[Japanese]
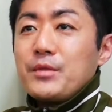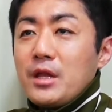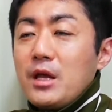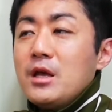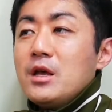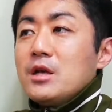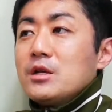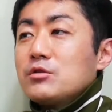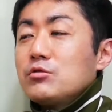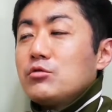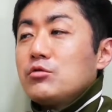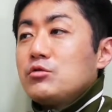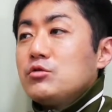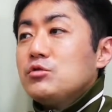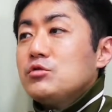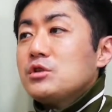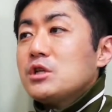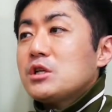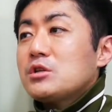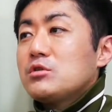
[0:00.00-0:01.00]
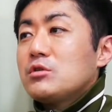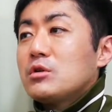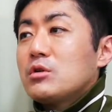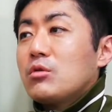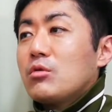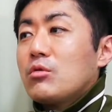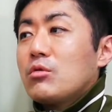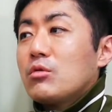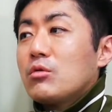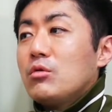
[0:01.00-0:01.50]
で、その入社する
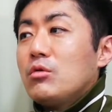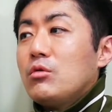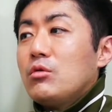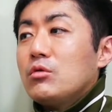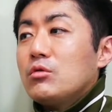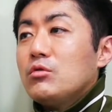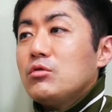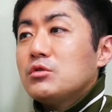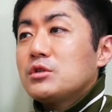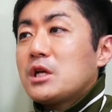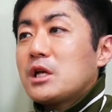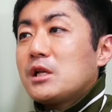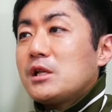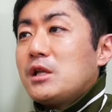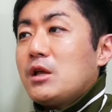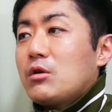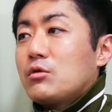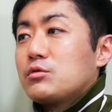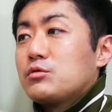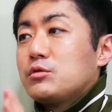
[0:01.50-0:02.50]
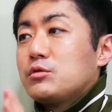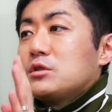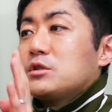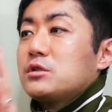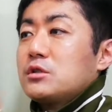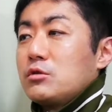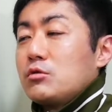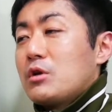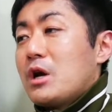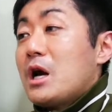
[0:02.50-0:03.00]
ところの先で、
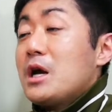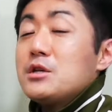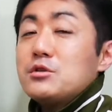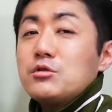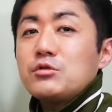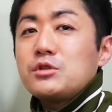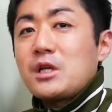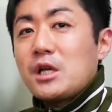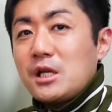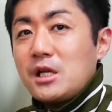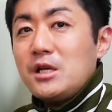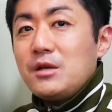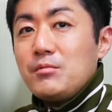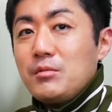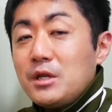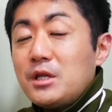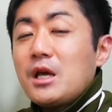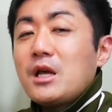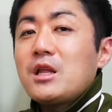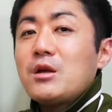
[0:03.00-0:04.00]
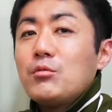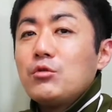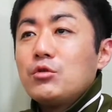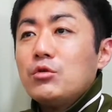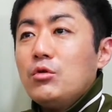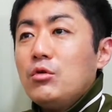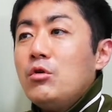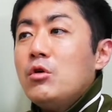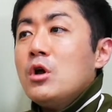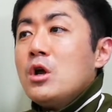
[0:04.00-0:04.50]
その配属先みたいなも
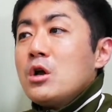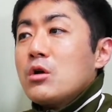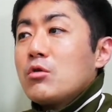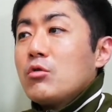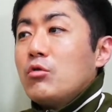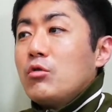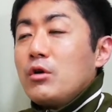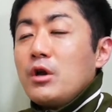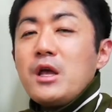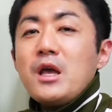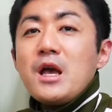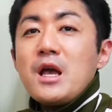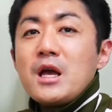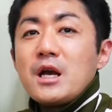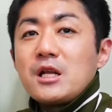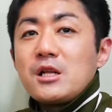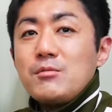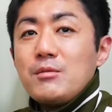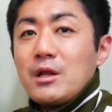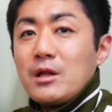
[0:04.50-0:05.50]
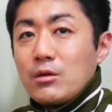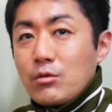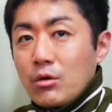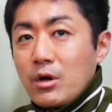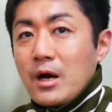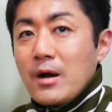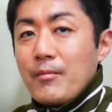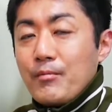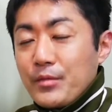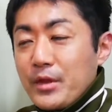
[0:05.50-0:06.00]
のを、こう エーアイ が決めると
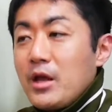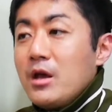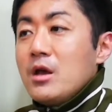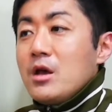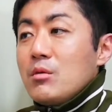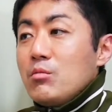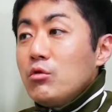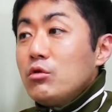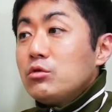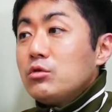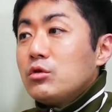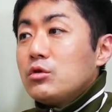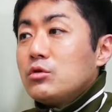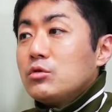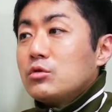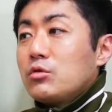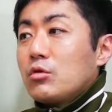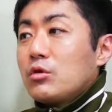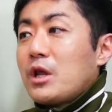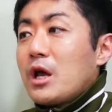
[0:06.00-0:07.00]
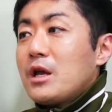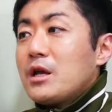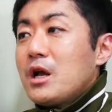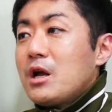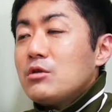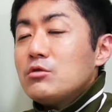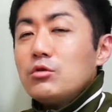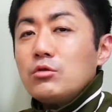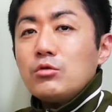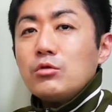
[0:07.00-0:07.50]
か。で、もっと言うと、大
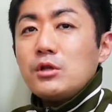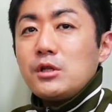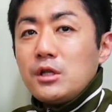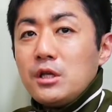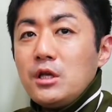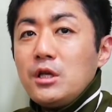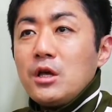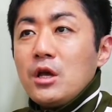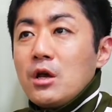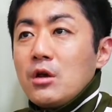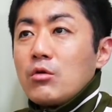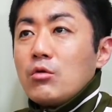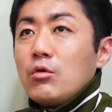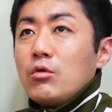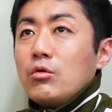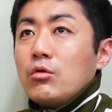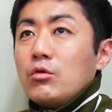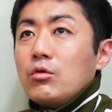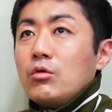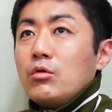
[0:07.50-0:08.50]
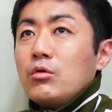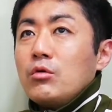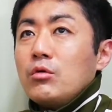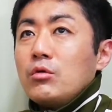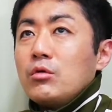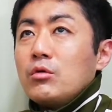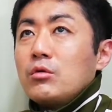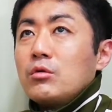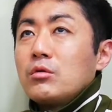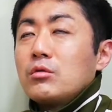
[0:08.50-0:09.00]
学の時に、
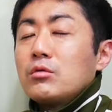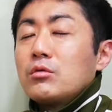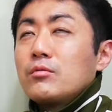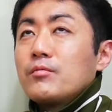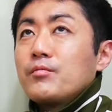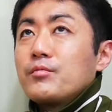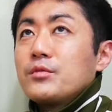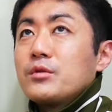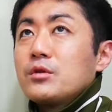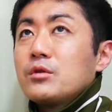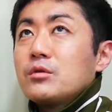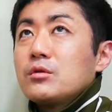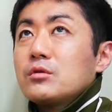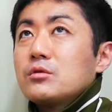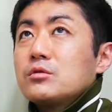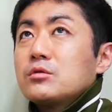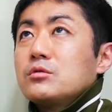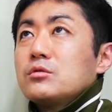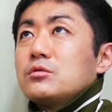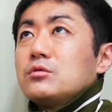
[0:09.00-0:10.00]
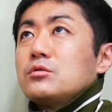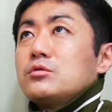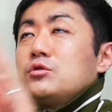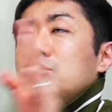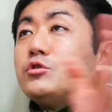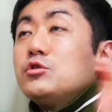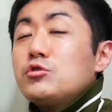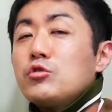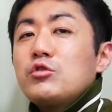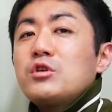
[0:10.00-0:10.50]
こう、
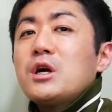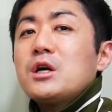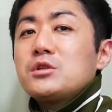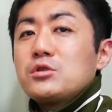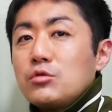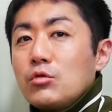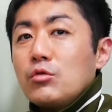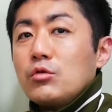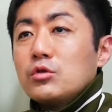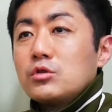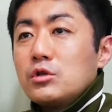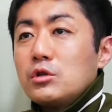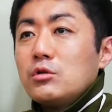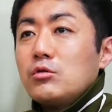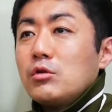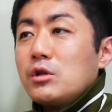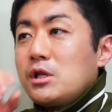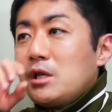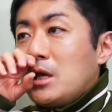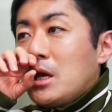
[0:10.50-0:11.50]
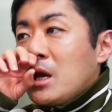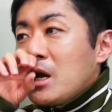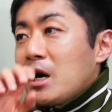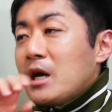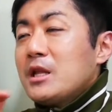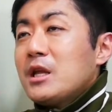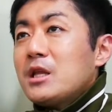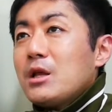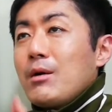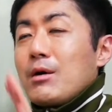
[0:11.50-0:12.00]
就職活動するときに、
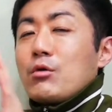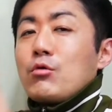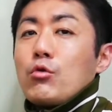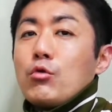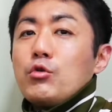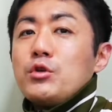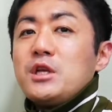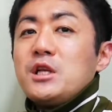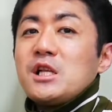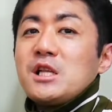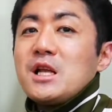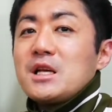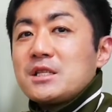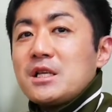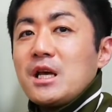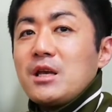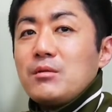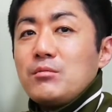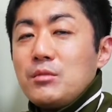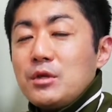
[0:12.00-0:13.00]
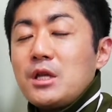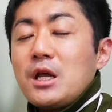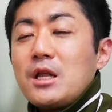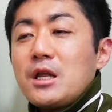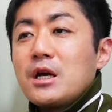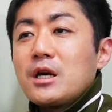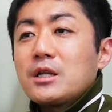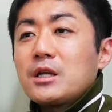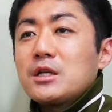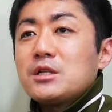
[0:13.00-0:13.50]
あなたはここに行きなさい、みたい
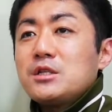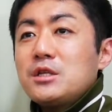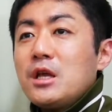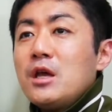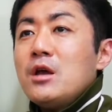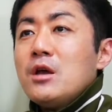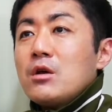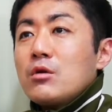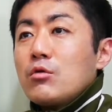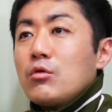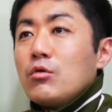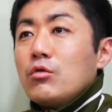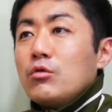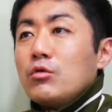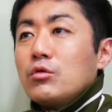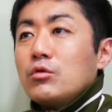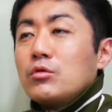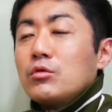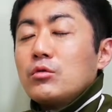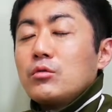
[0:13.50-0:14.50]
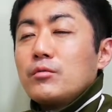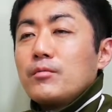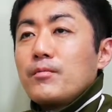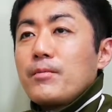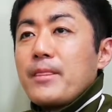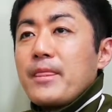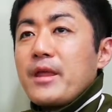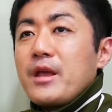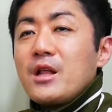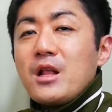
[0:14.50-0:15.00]
な形で、こ
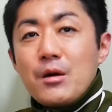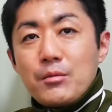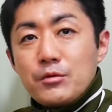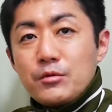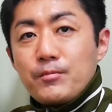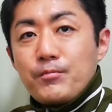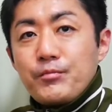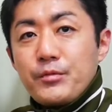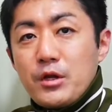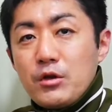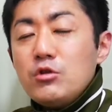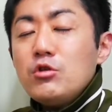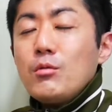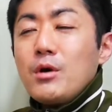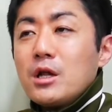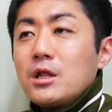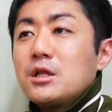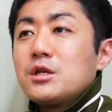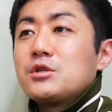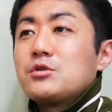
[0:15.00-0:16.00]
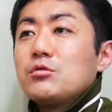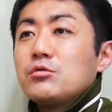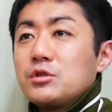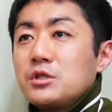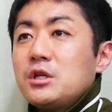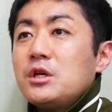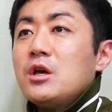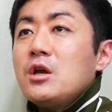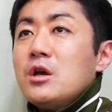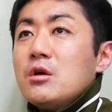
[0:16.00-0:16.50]
う、選ぶっていうのもあるでしょう
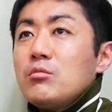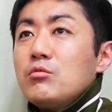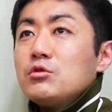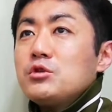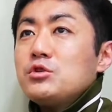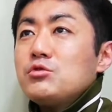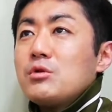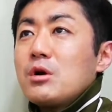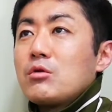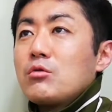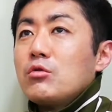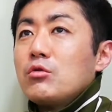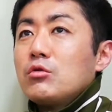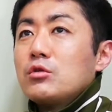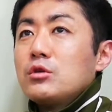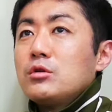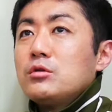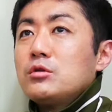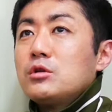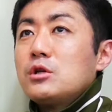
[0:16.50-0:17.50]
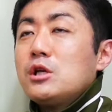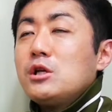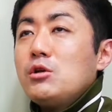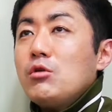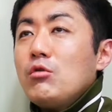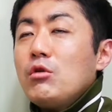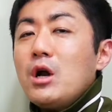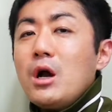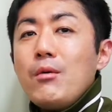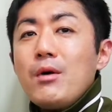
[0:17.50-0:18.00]
し、もしくはこう、企
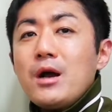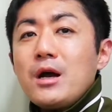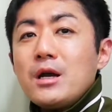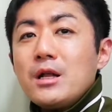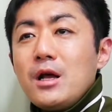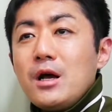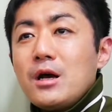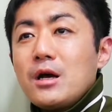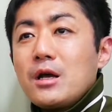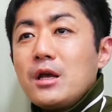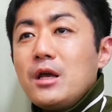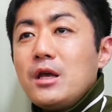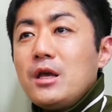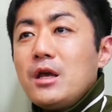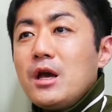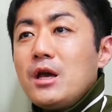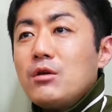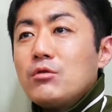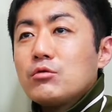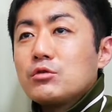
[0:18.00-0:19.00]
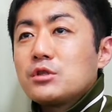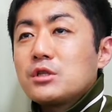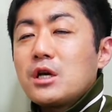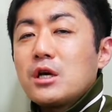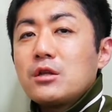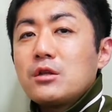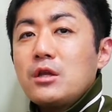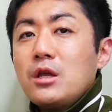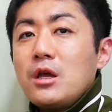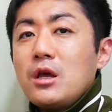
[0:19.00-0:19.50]
業側から エーアイ を
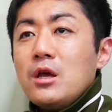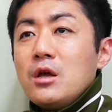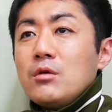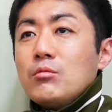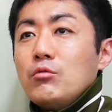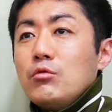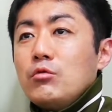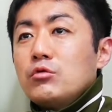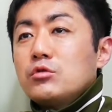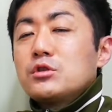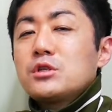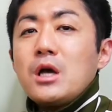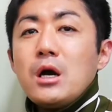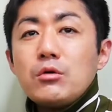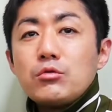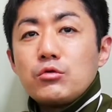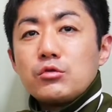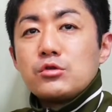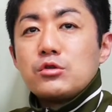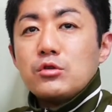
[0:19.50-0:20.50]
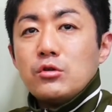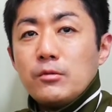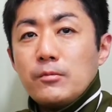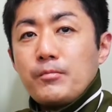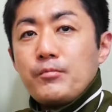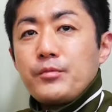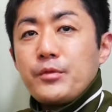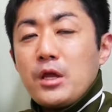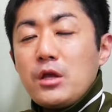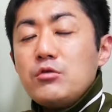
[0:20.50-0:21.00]
使ってもうスカウトするっ
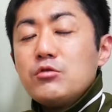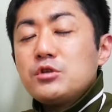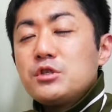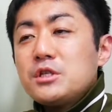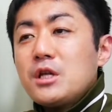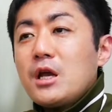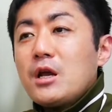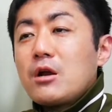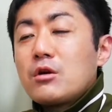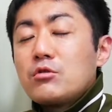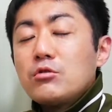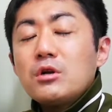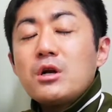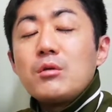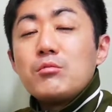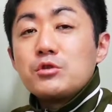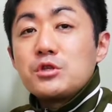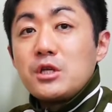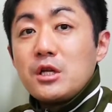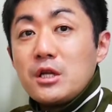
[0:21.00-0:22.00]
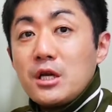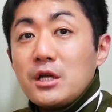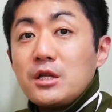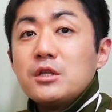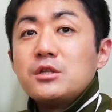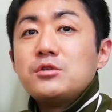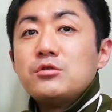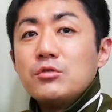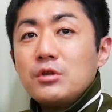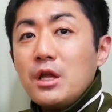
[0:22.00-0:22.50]
ていう時代が来るかもしれない
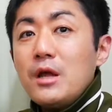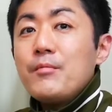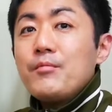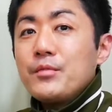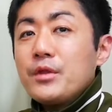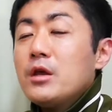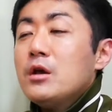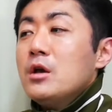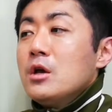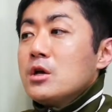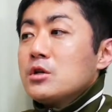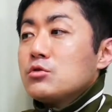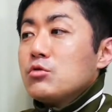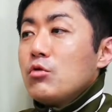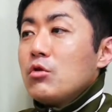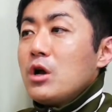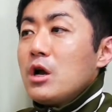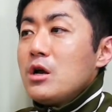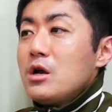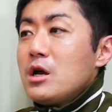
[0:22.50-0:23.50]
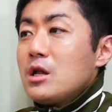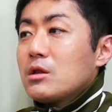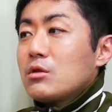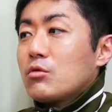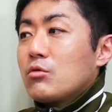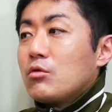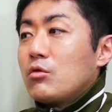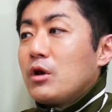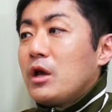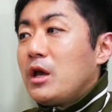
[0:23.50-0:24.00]
ですよね。で、そう考える
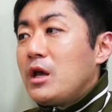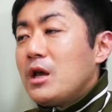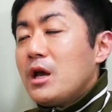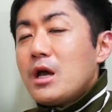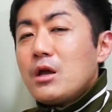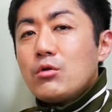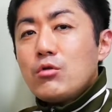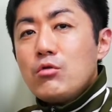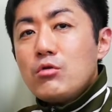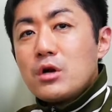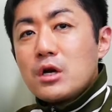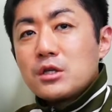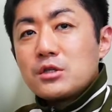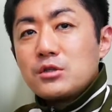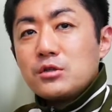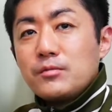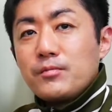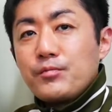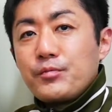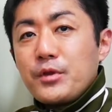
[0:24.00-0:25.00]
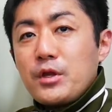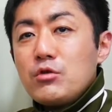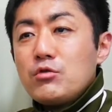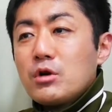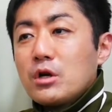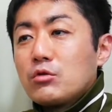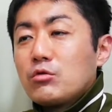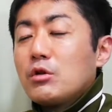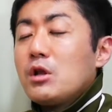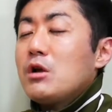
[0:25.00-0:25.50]
とこう、エーアイ 婚活っていう
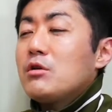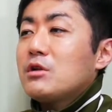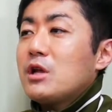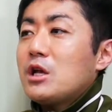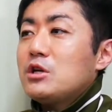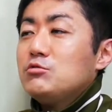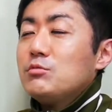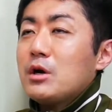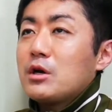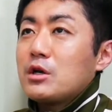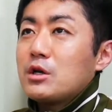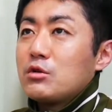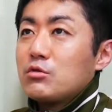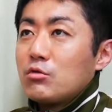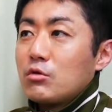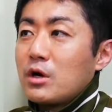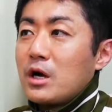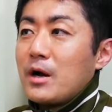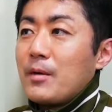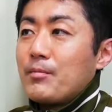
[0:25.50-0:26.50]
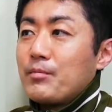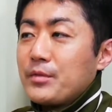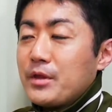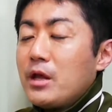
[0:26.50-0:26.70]
のがどれぐらいうまくいくのか。